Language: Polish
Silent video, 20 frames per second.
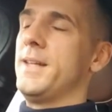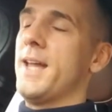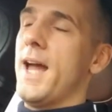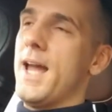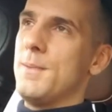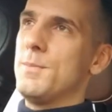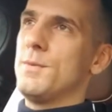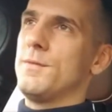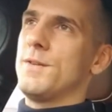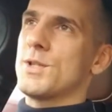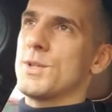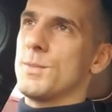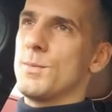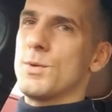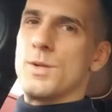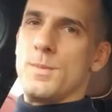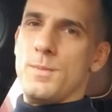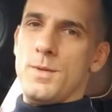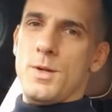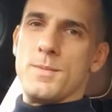Ja jej mówię, że
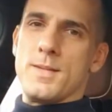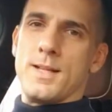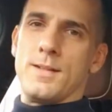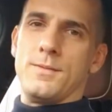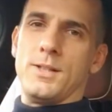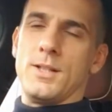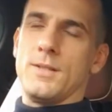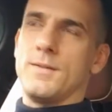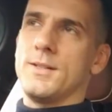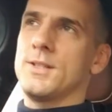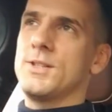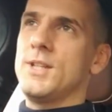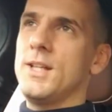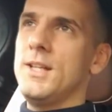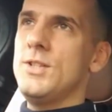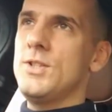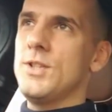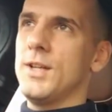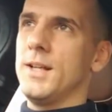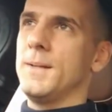możemy ją zakwaterować gdzie
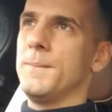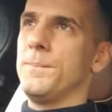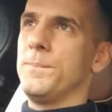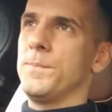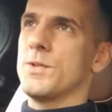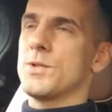indziej,